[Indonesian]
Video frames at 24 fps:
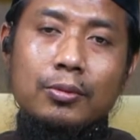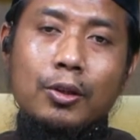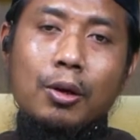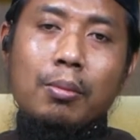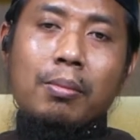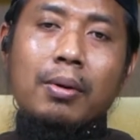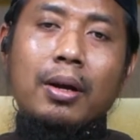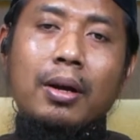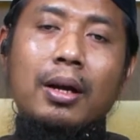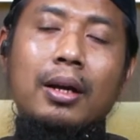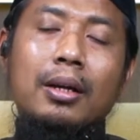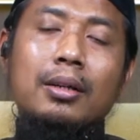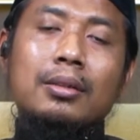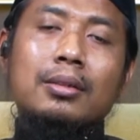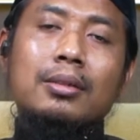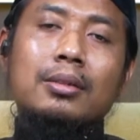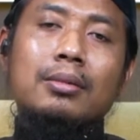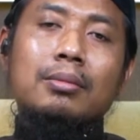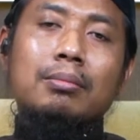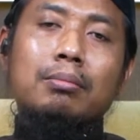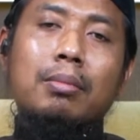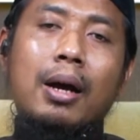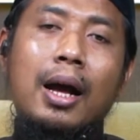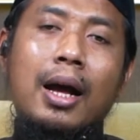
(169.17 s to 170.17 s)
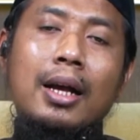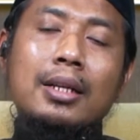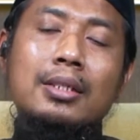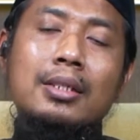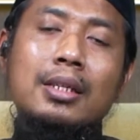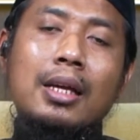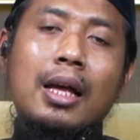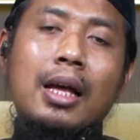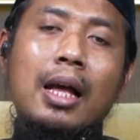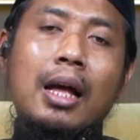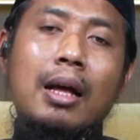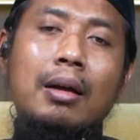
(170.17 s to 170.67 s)
Coba
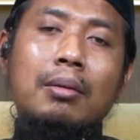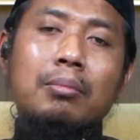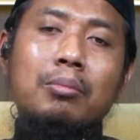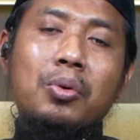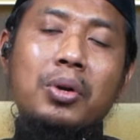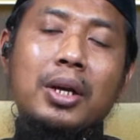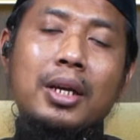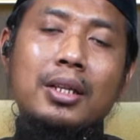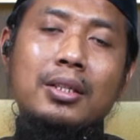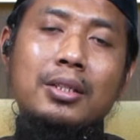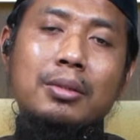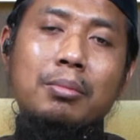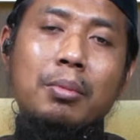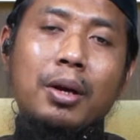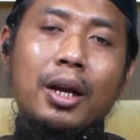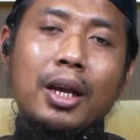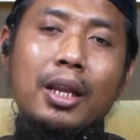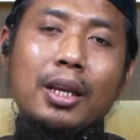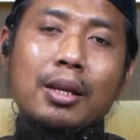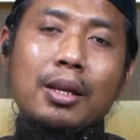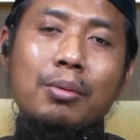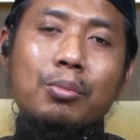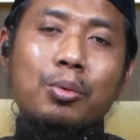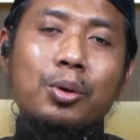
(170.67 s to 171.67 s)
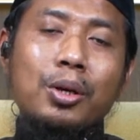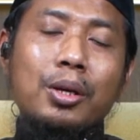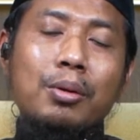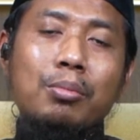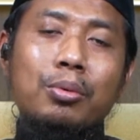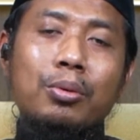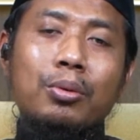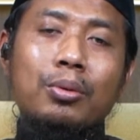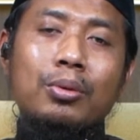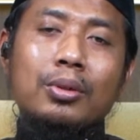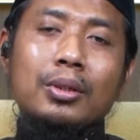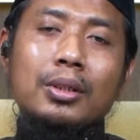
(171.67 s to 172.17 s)
bahasa mungkin sebagian
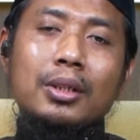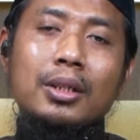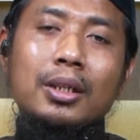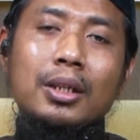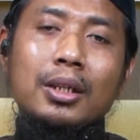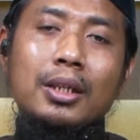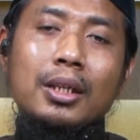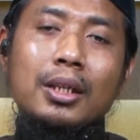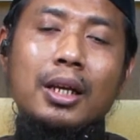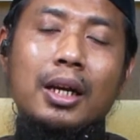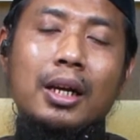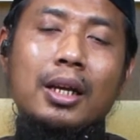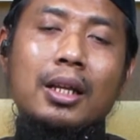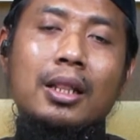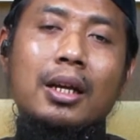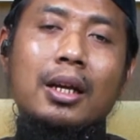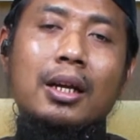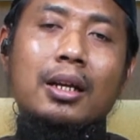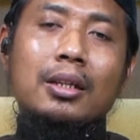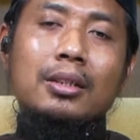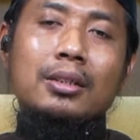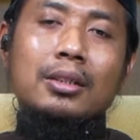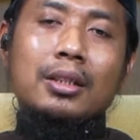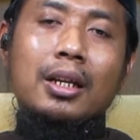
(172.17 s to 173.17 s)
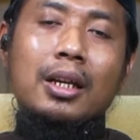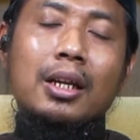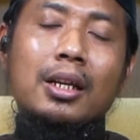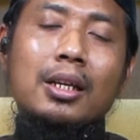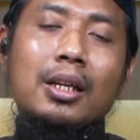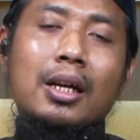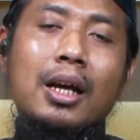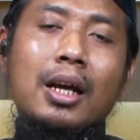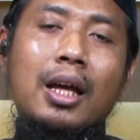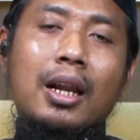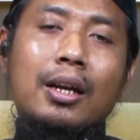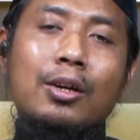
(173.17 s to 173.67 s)
ibu-ibu yang kita sering
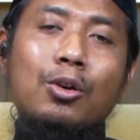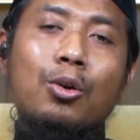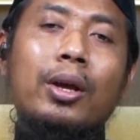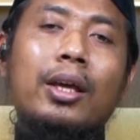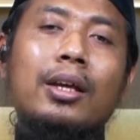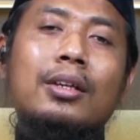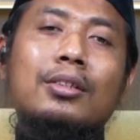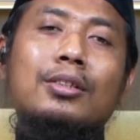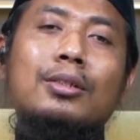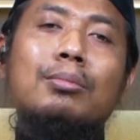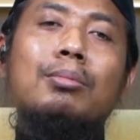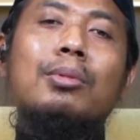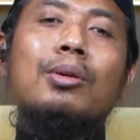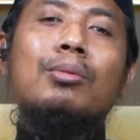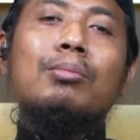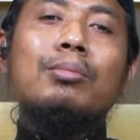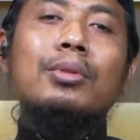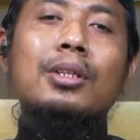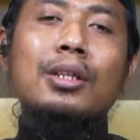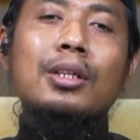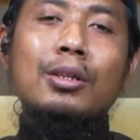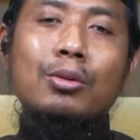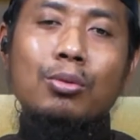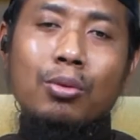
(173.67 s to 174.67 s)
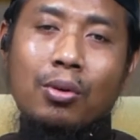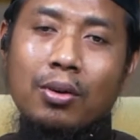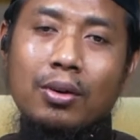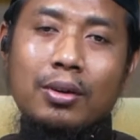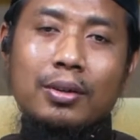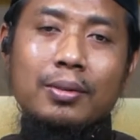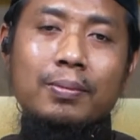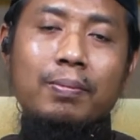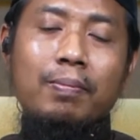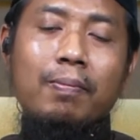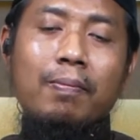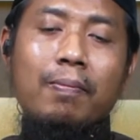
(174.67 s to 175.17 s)
dengar dongeng sebelum tidur.
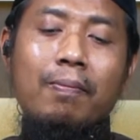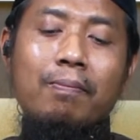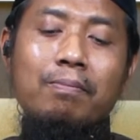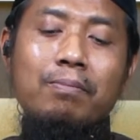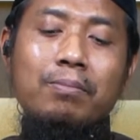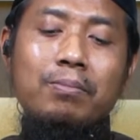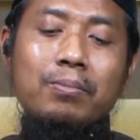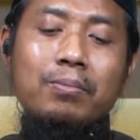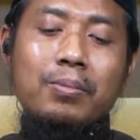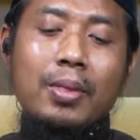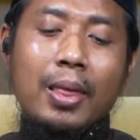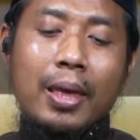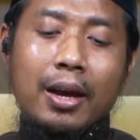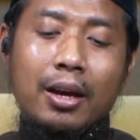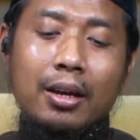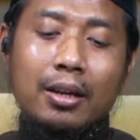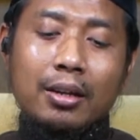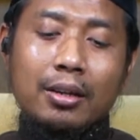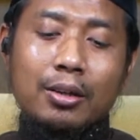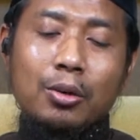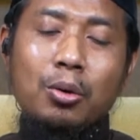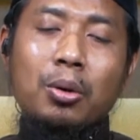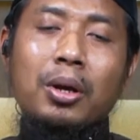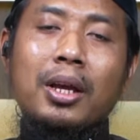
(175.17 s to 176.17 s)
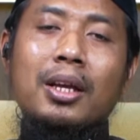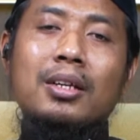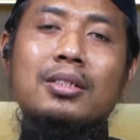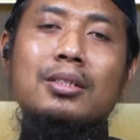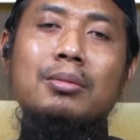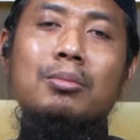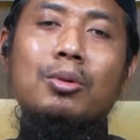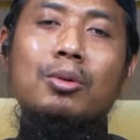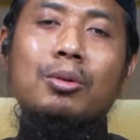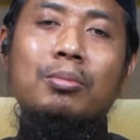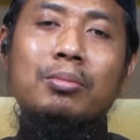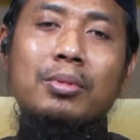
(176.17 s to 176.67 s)
Ya, dongeng
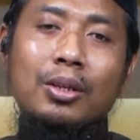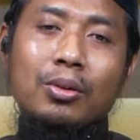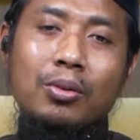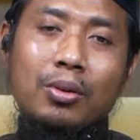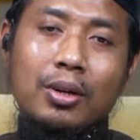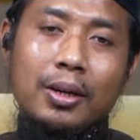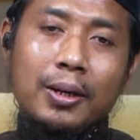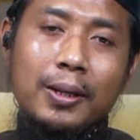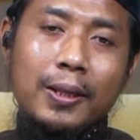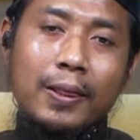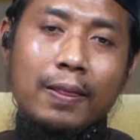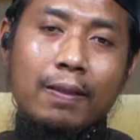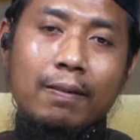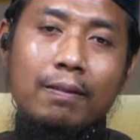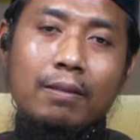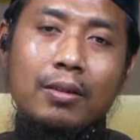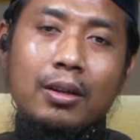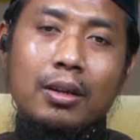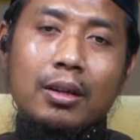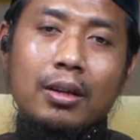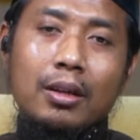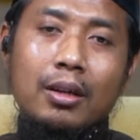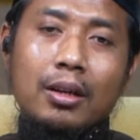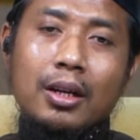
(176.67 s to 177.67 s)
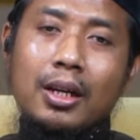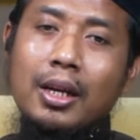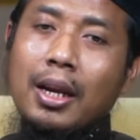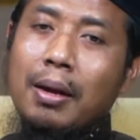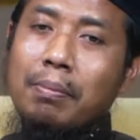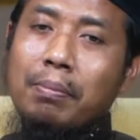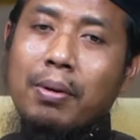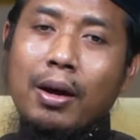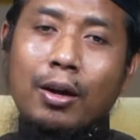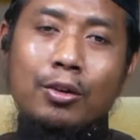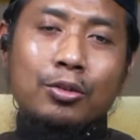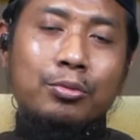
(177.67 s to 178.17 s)
sebelum tidur.
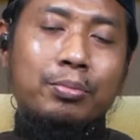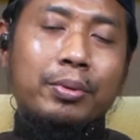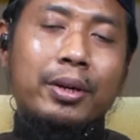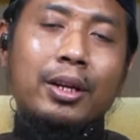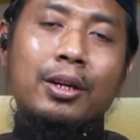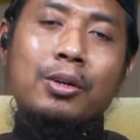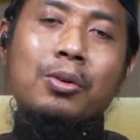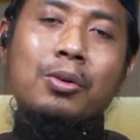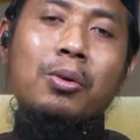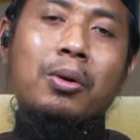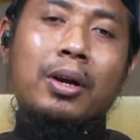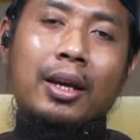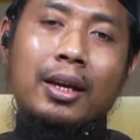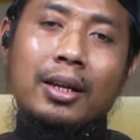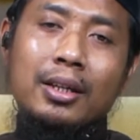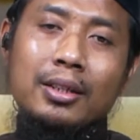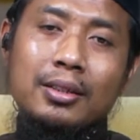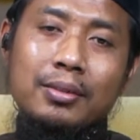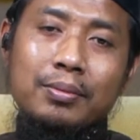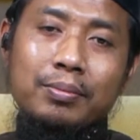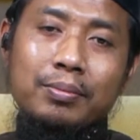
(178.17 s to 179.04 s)
Kenapa harus pilih dongeng?